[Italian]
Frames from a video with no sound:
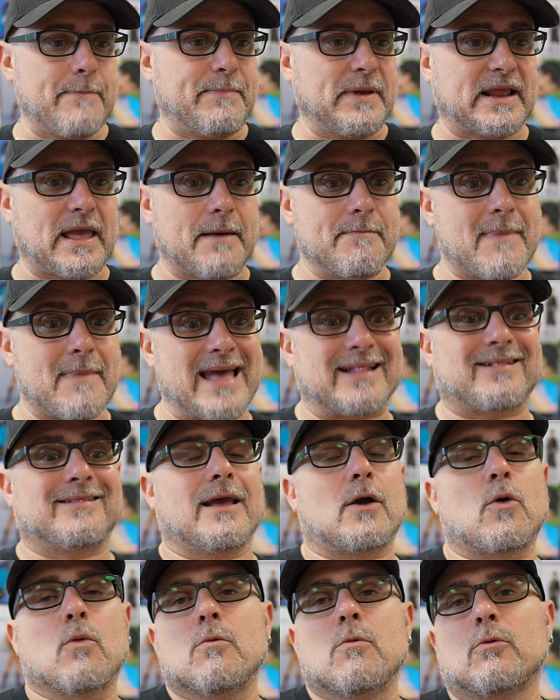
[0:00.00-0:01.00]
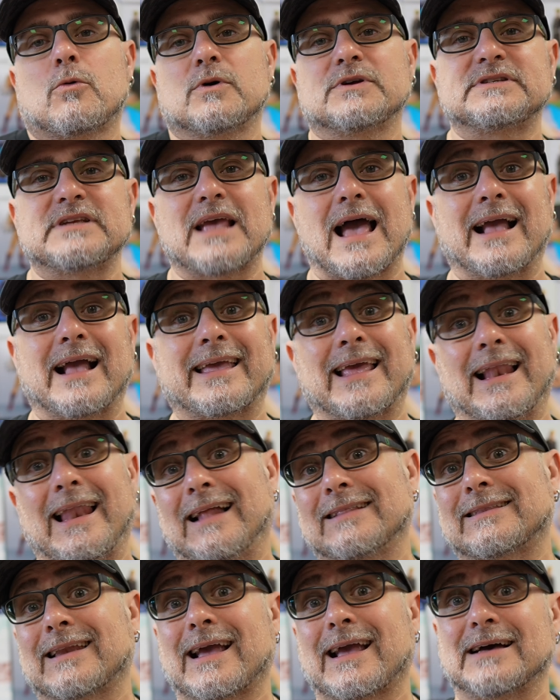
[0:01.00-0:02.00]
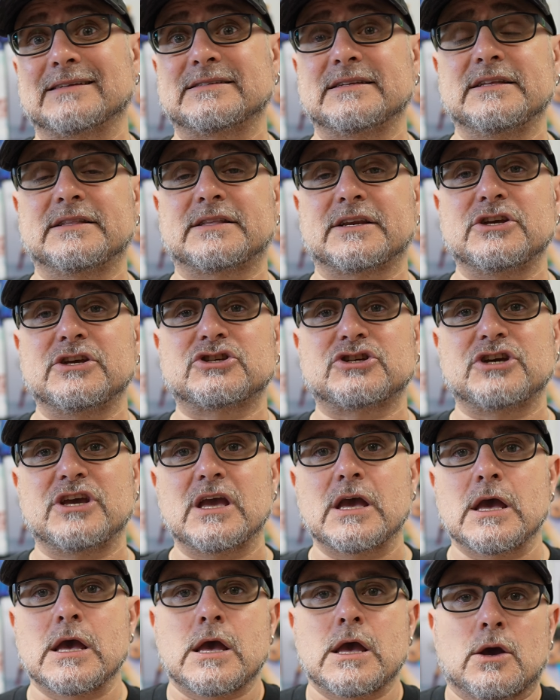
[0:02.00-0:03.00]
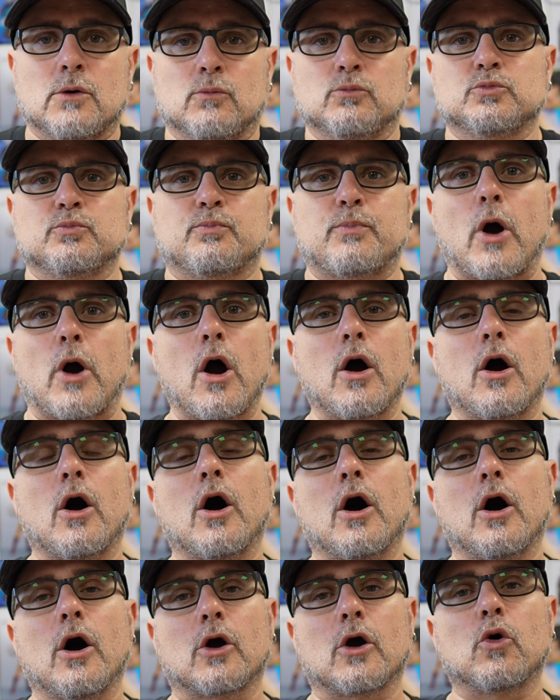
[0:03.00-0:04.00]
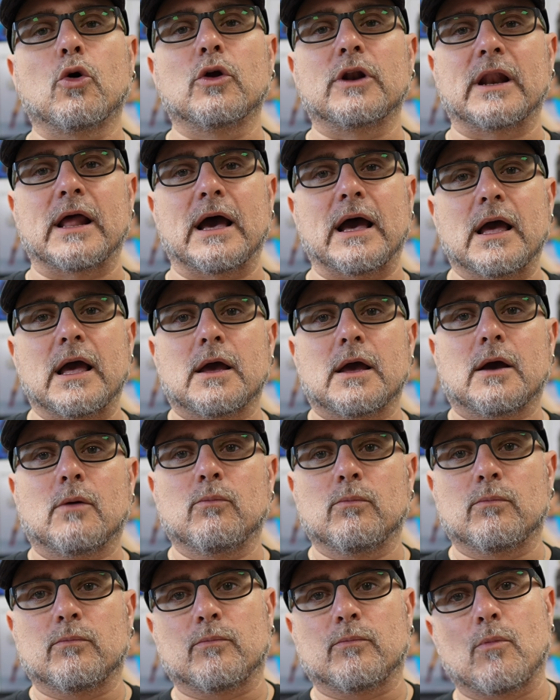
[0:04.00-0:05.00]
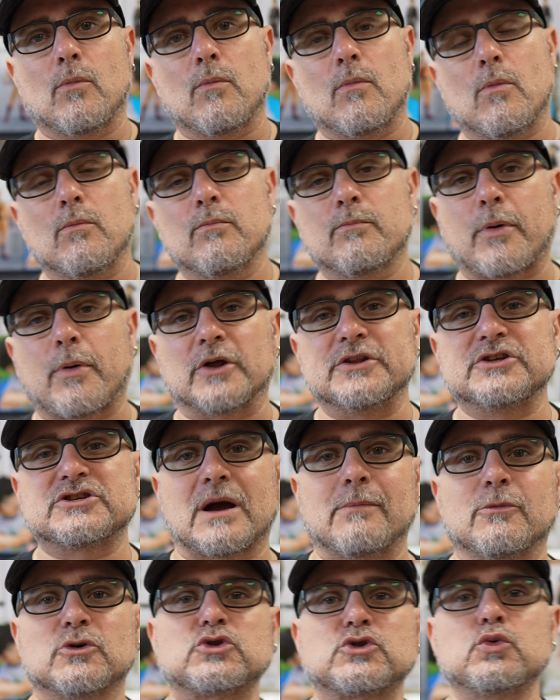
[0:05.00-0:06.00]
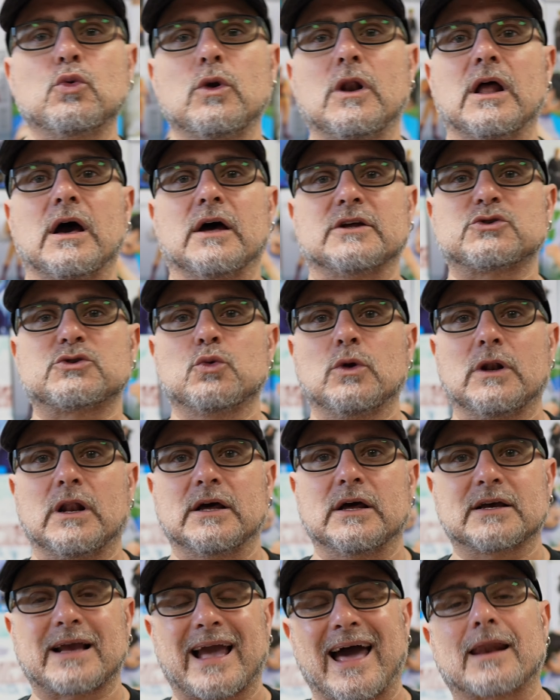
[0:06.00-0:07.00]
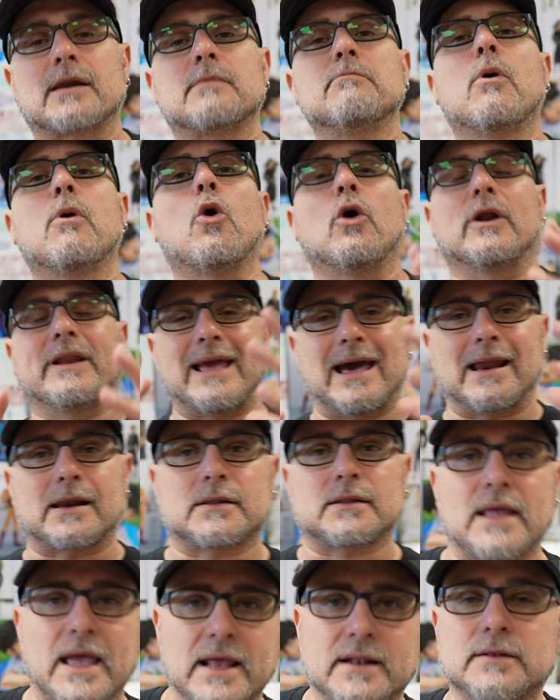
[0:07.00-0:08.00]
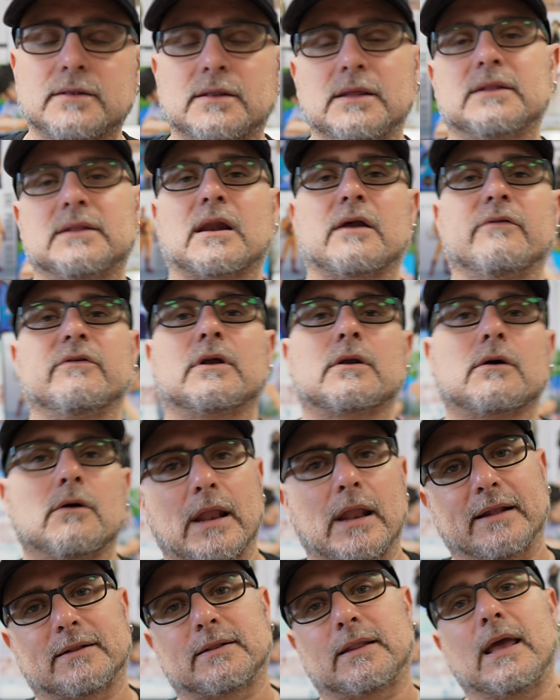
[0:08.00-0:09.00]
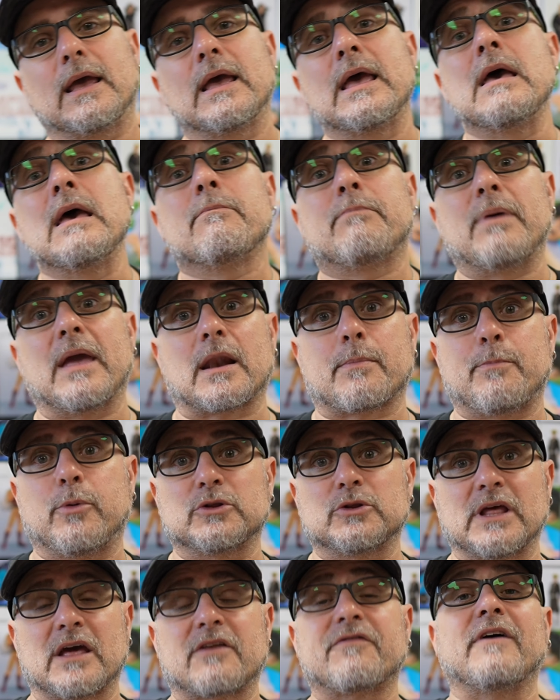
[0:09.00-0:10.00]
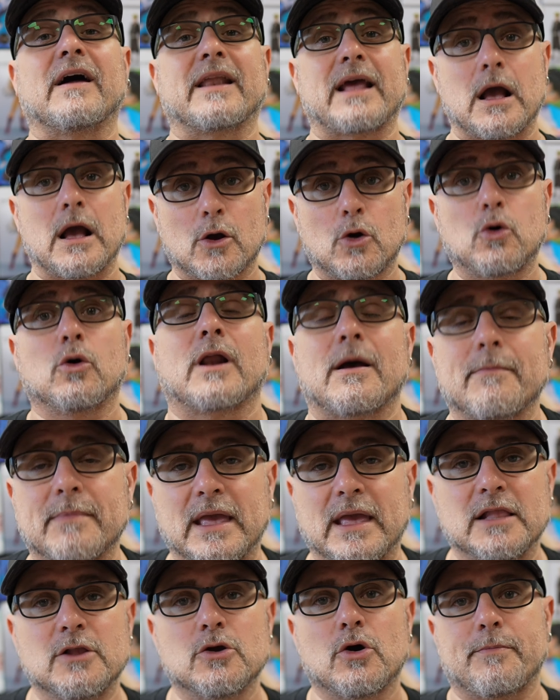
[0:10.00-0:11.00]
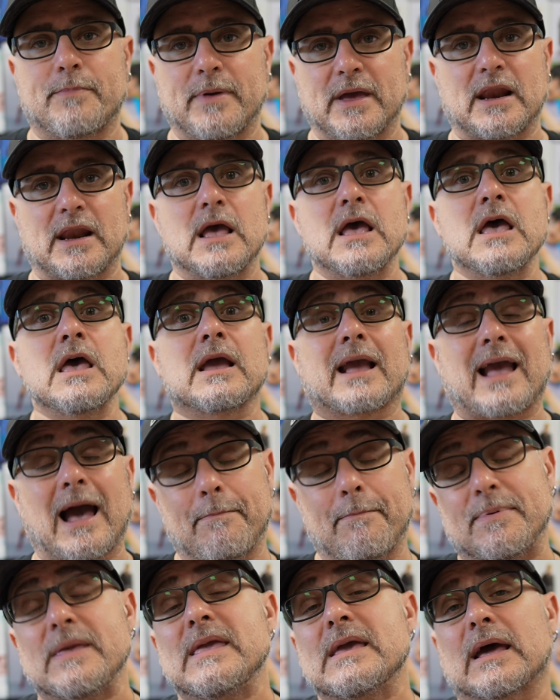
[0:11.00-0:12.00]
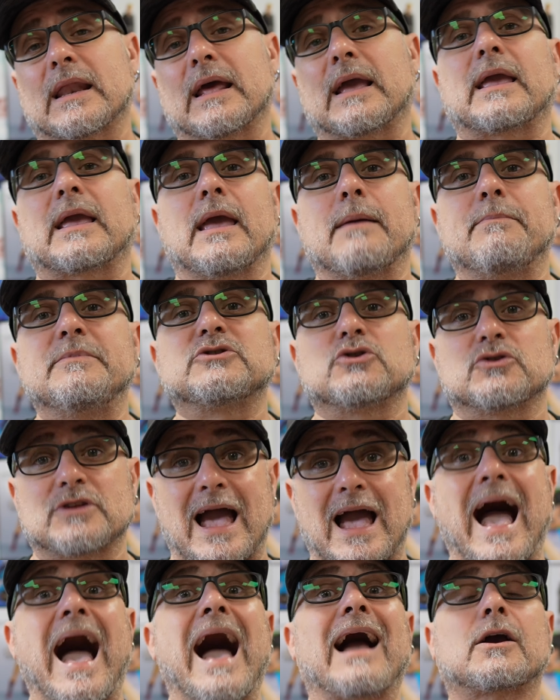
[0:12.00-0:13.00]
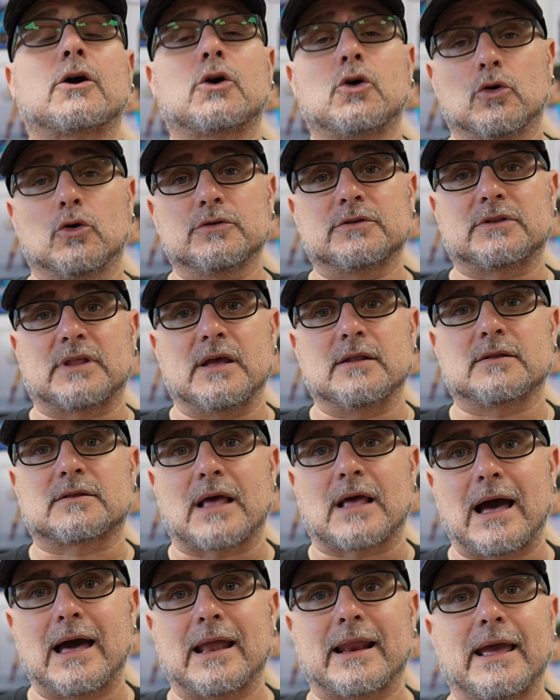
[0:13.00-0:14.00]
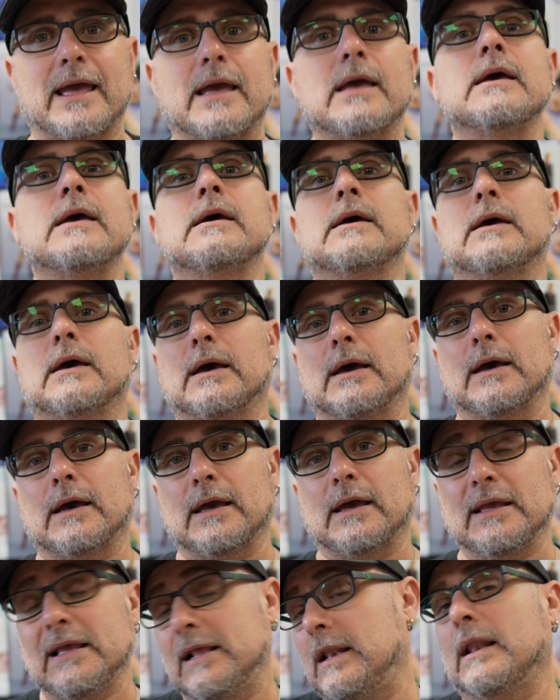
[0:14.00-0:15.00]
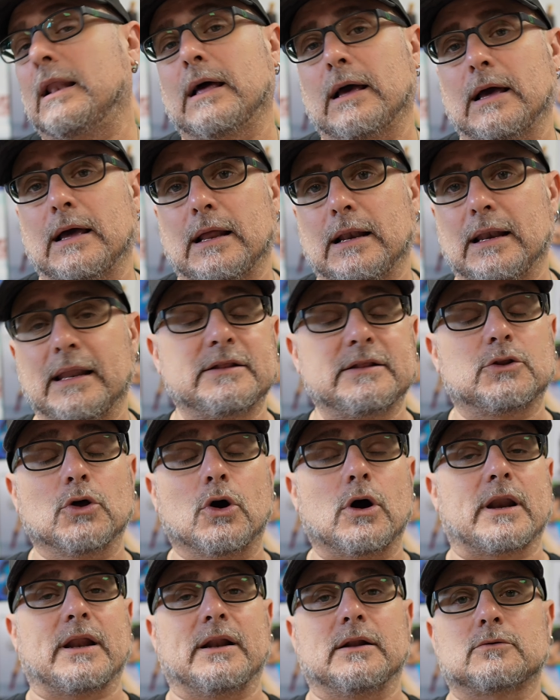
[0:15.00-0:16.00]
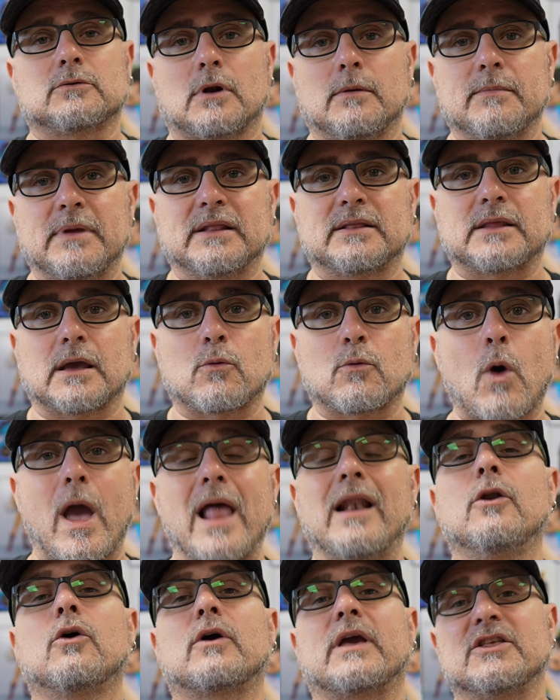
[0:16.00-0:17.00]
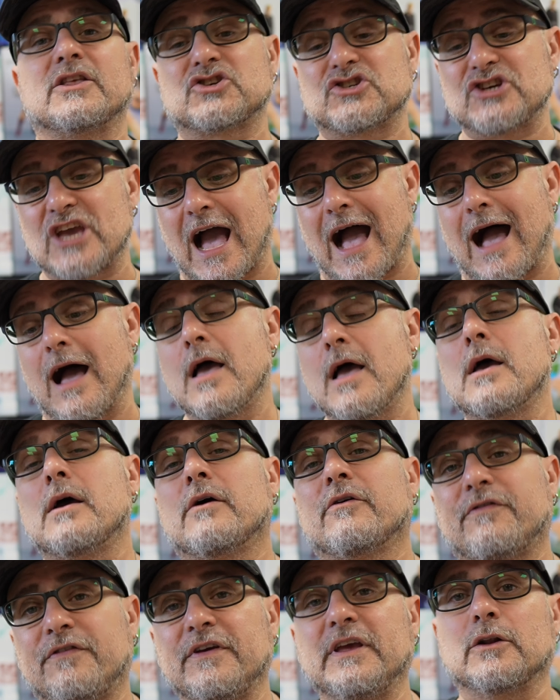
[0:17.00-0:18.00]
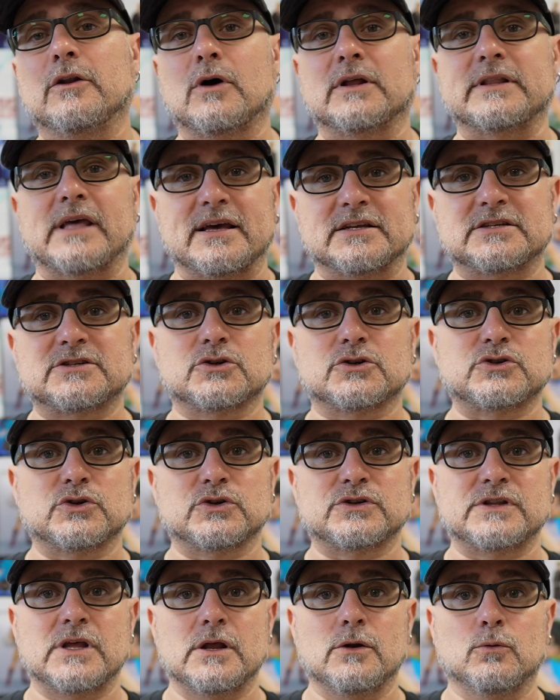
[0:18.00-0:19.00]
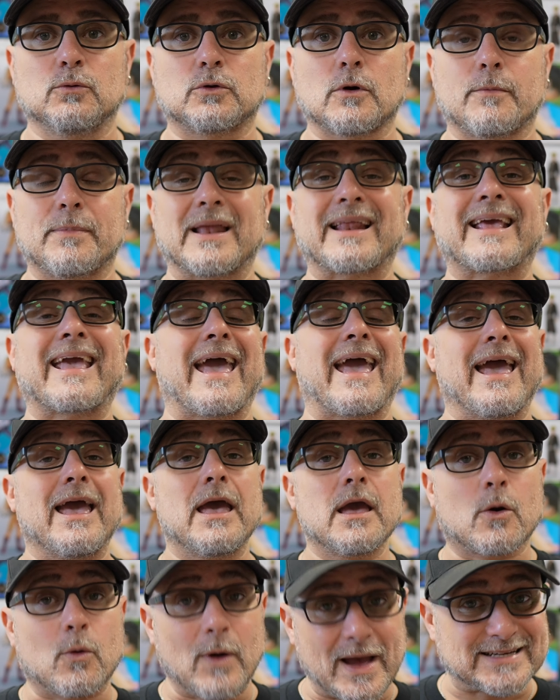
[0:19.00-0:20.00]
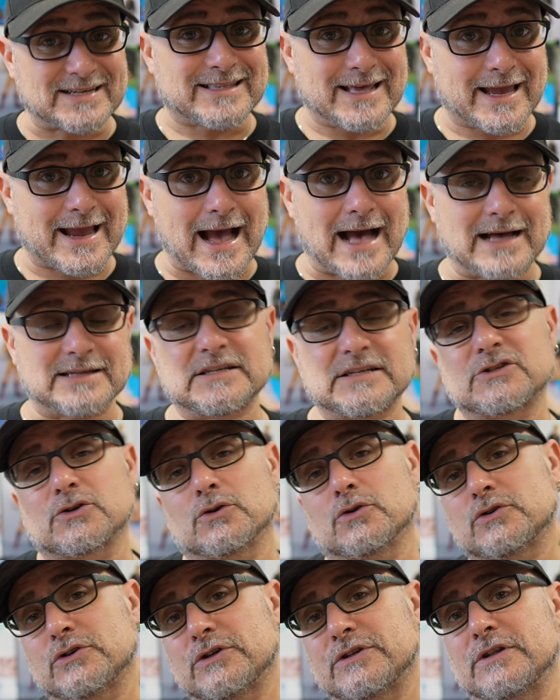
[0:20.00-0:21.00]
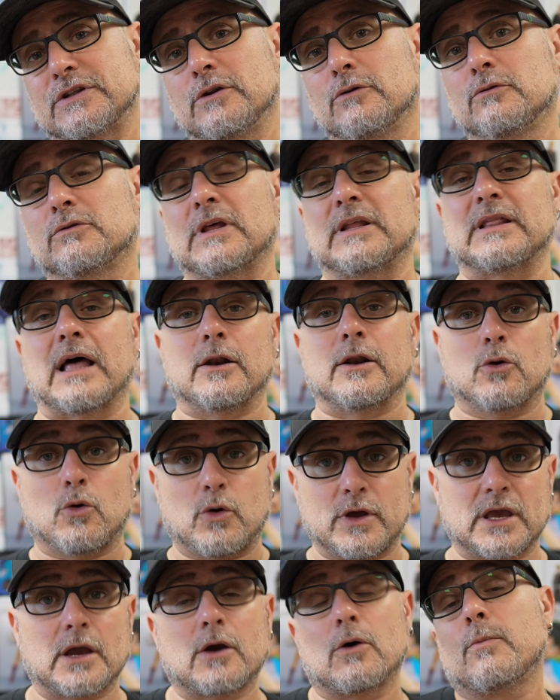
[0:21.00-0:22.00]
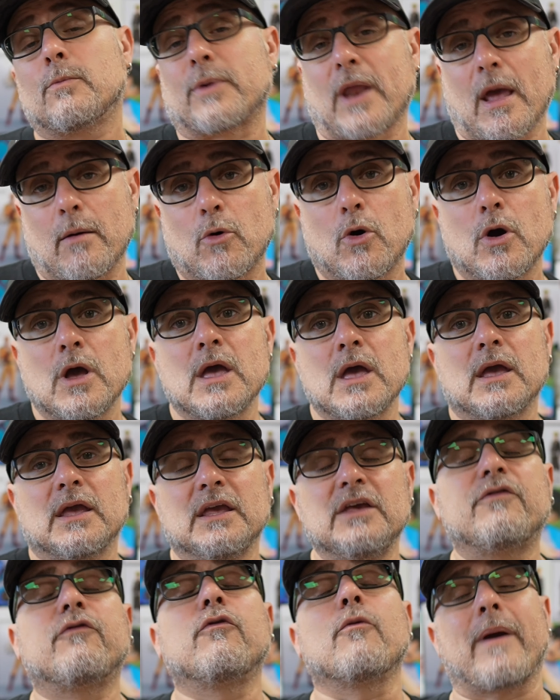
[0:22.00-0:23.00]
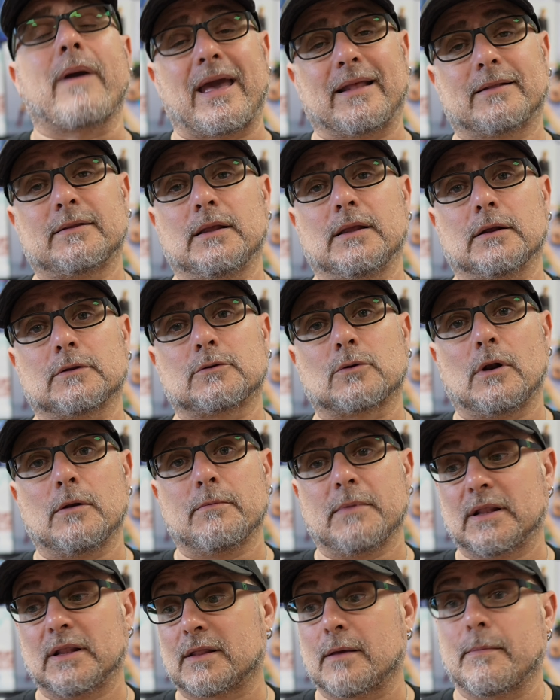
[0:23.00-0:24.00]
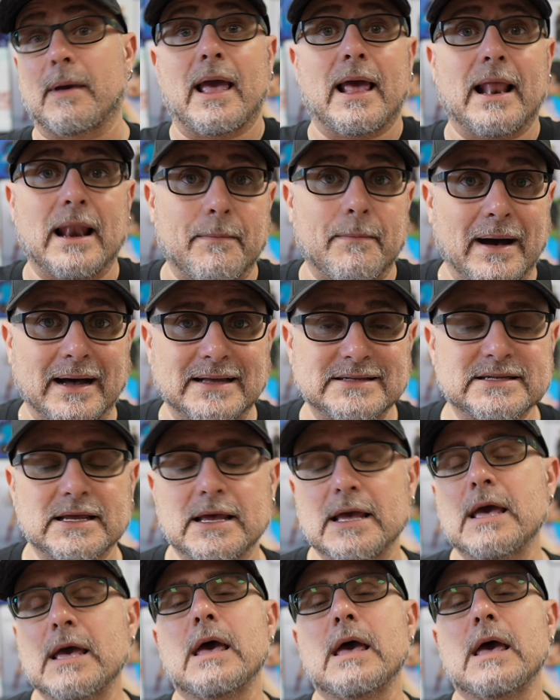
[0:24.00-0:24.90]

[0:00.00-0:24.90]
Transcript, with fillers: Perché mette comunque sia anche le altre case editrici un po', con, mm, un po diciamo sul, sul carboni ardenti, tra virgolette, per poter fare ancora meglio e per capire che bisogna accontentare eh, il lettore naturalmente, quello che ci ha fino adesso sostenuto, perché queste case sono sostenute da noi che compriamo i fumetti, naturalmente, beh, è la base.